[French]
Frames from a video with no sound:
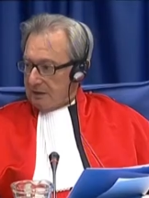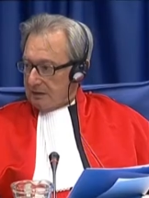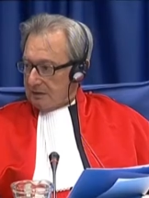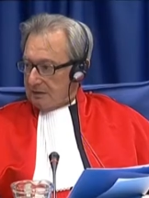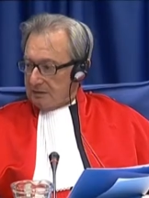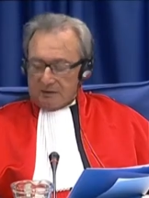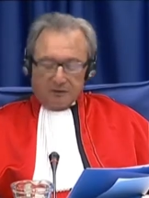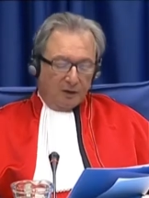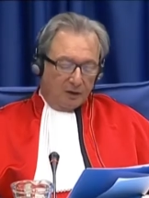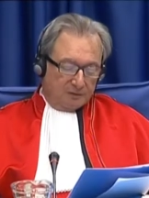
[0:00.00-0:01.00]
cas,
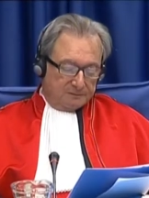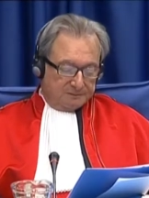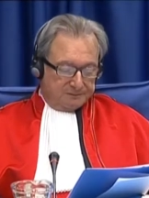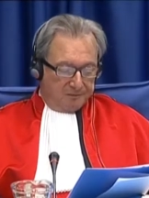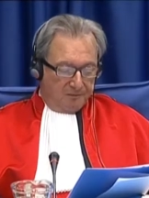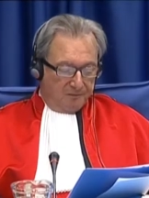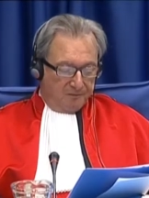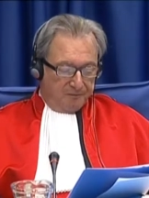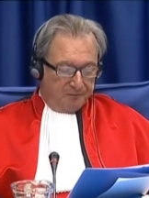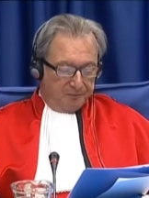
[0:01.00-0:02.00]
le règlement de
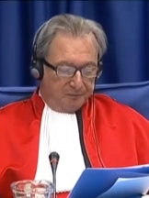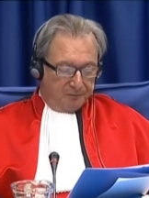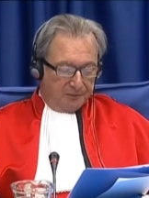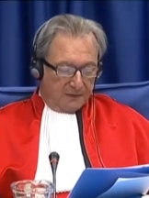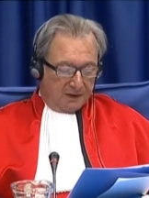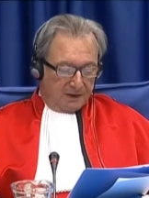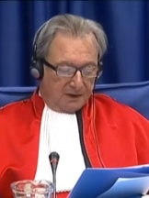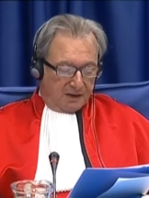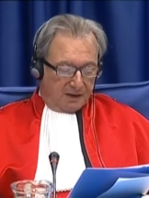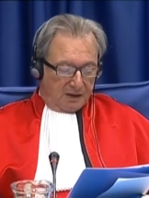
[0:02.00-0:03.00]
procédure et de
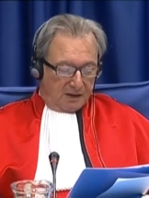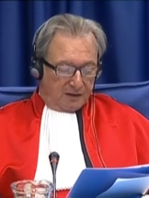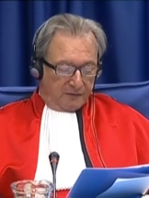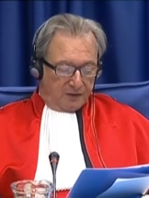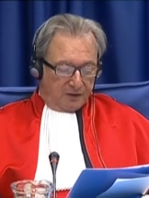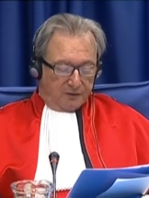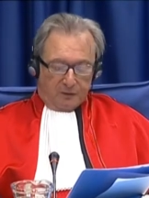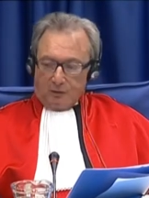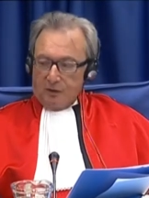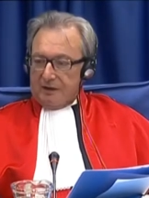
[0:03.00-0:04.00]
preuve euh,
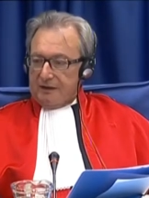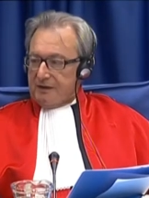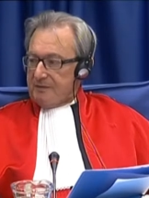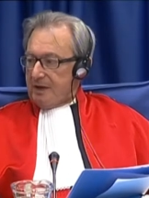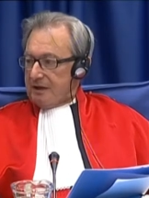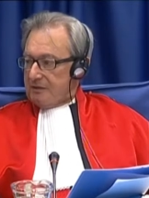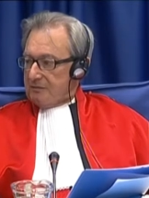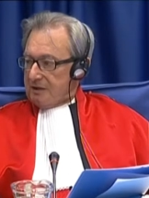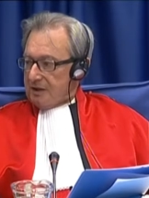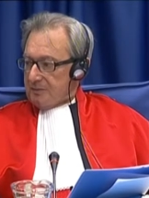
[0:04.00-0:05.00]
contient certaines
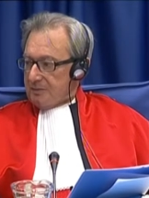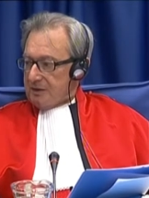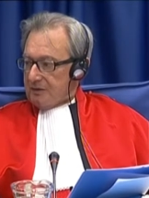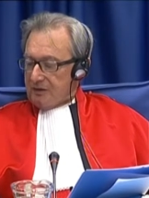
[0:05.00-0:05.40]
dispositions